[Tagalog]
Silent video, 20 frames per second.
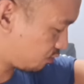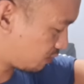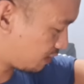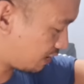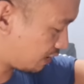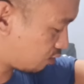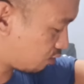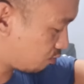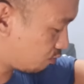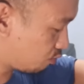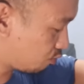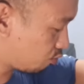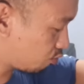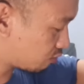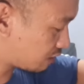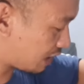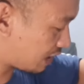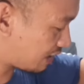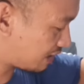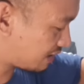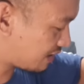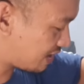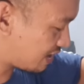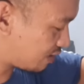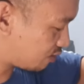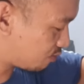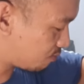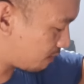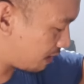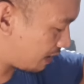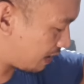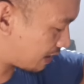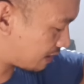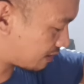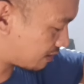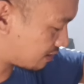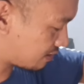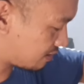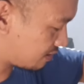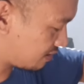yung walang lumulutang na ano
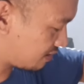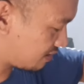balat.